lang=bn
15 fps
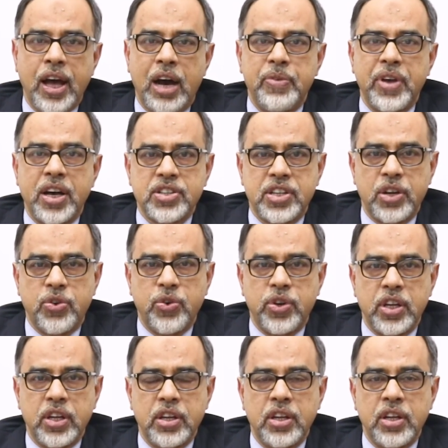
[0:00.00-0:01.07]
আমি আশা
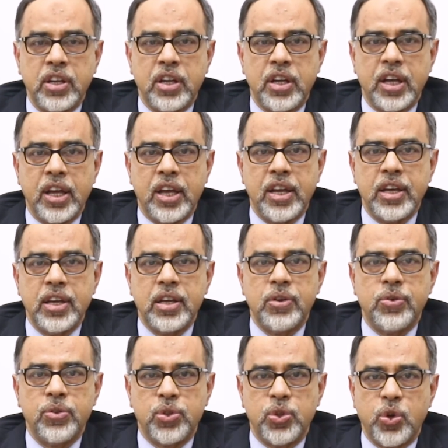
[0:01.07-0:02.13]
করি এই
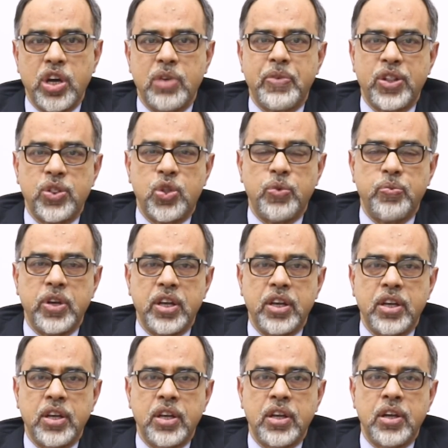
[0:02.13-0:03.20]
উদ্যোগের মাধ্যমে
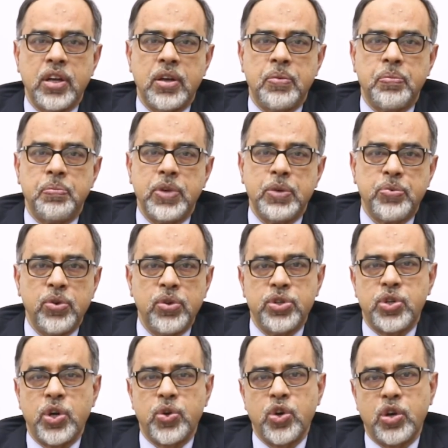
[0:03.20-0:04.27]
বিপুল
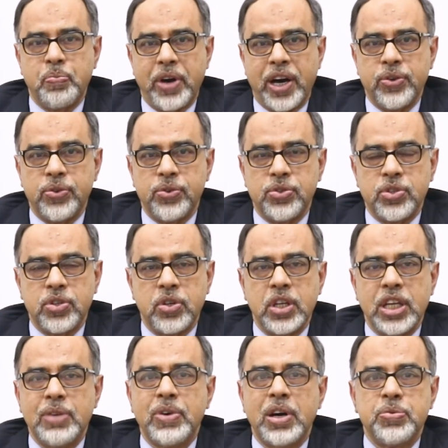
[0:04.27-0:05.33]
সংখ্যক মানুষ
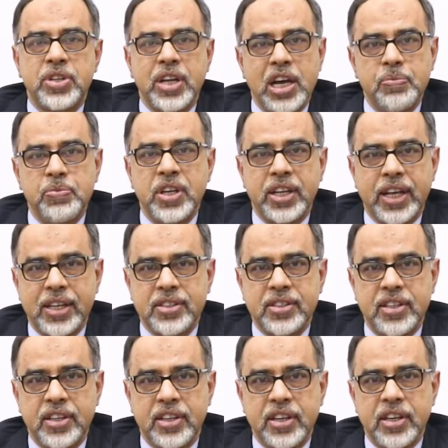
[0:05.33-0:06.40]
ইমাম সাহেবদের কাছ
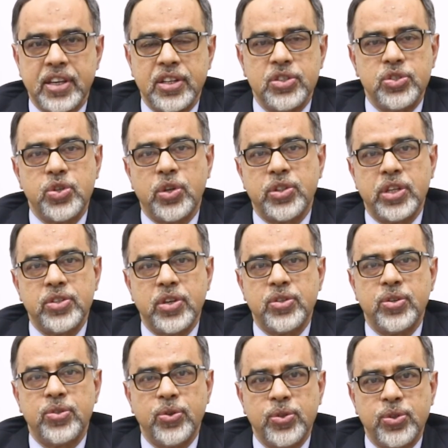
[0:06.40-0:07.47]
থেকে যথাযথ
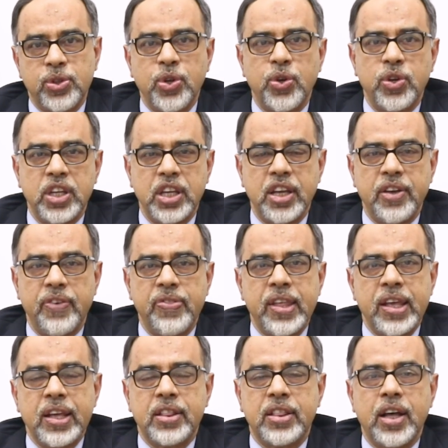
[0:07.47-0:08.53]
তথ্য নিয়ে
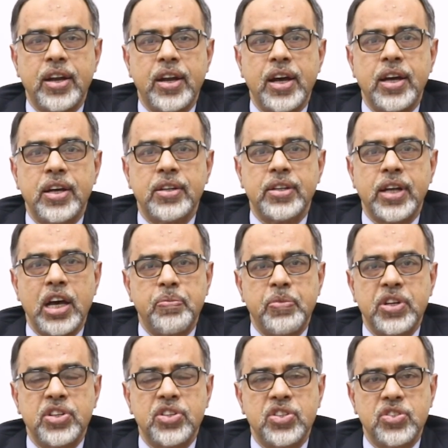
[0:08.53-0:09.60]
তারা
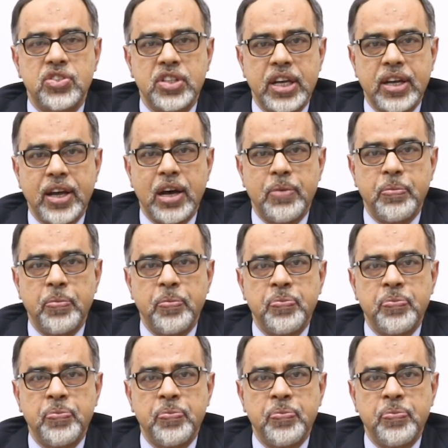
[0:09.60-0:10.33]
ডায়াবেটিস চেক আপ